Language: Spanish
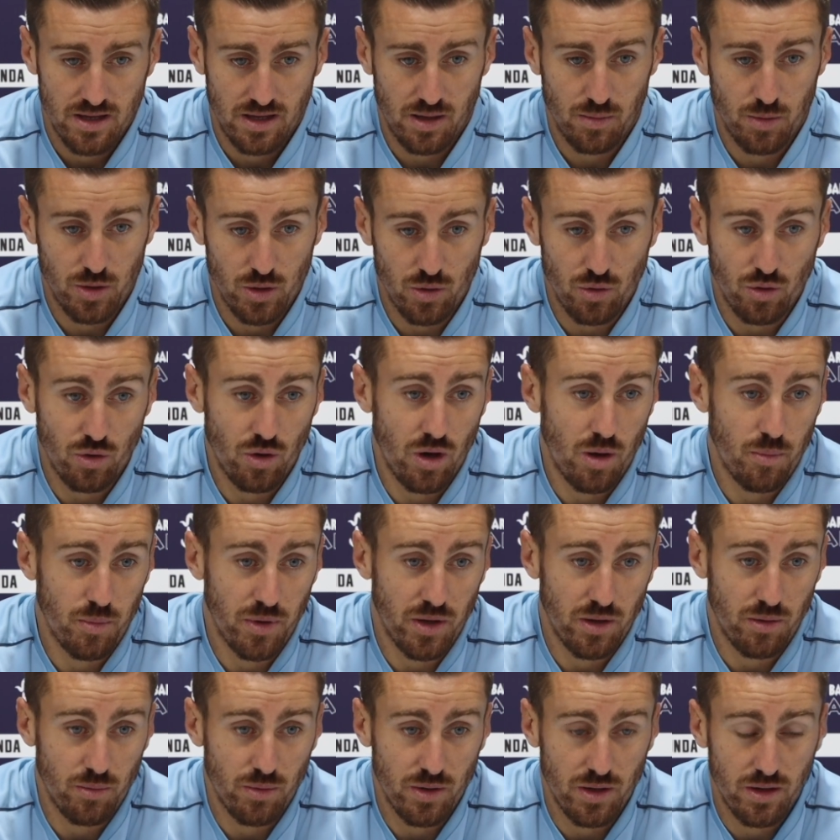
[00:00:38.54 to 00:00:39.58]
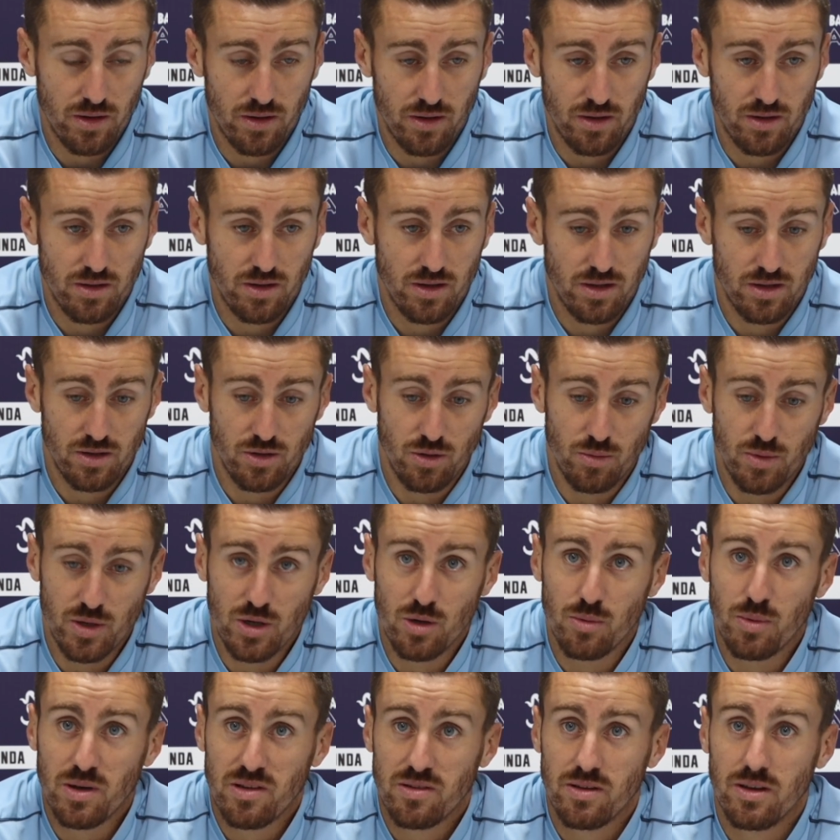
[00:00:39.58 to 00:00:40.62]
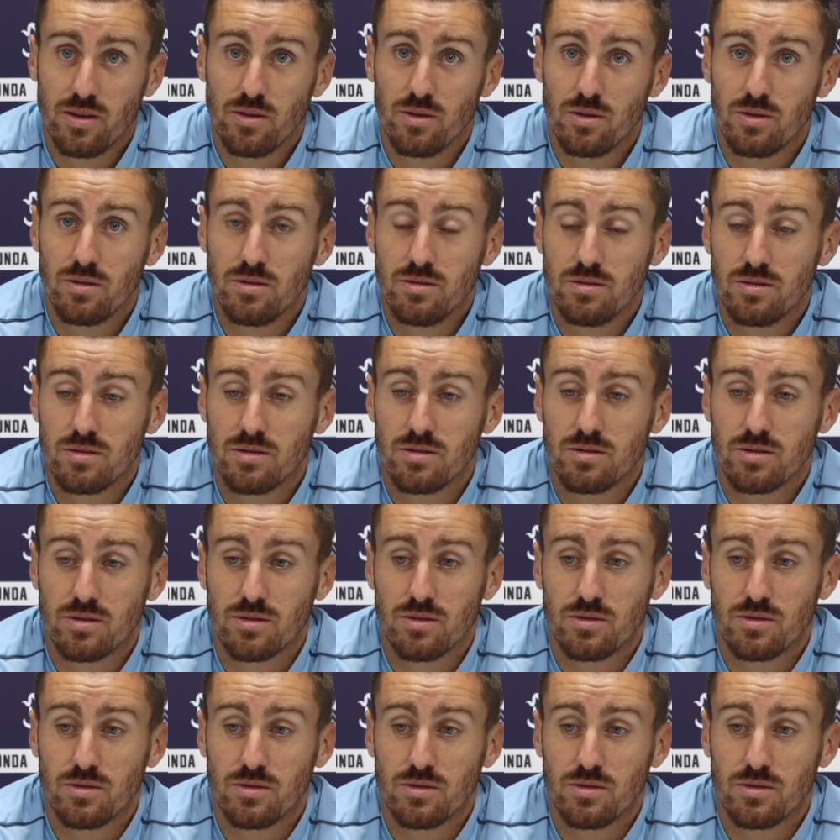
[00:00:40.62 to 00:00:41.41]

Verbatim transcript: Yo me tocó a mí ver el, domingo pasado, ¿no?